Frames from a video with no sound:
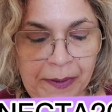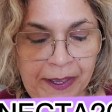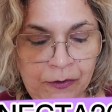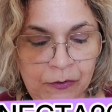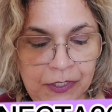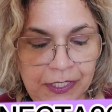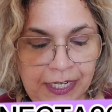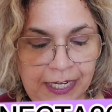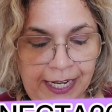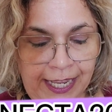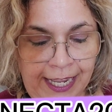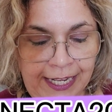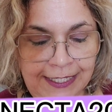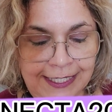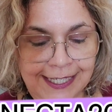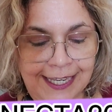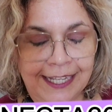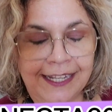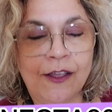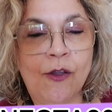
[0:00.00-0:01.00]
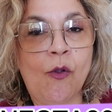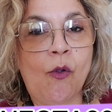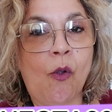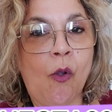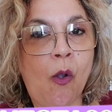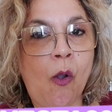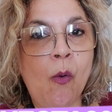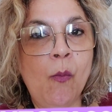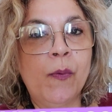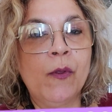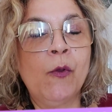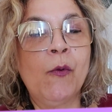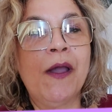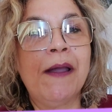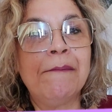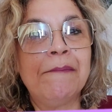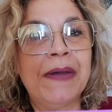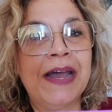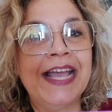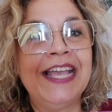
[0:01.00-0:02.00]
para os clientes que não compram
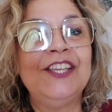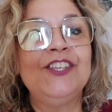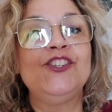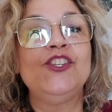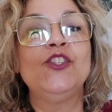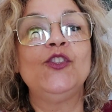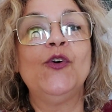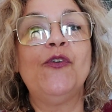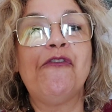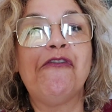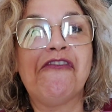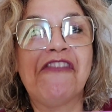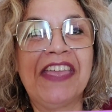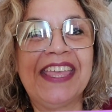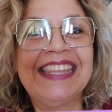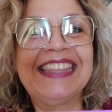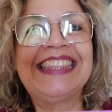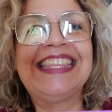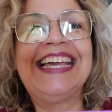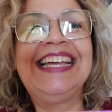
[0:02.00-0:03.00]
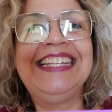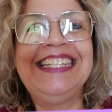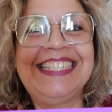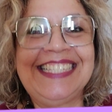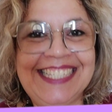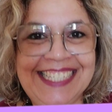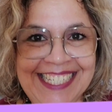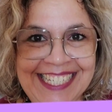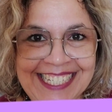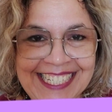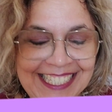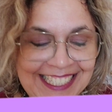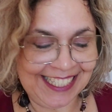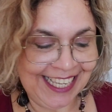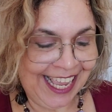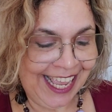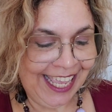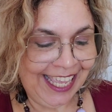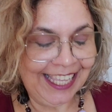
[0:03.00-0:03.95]
há mais de 90 dias.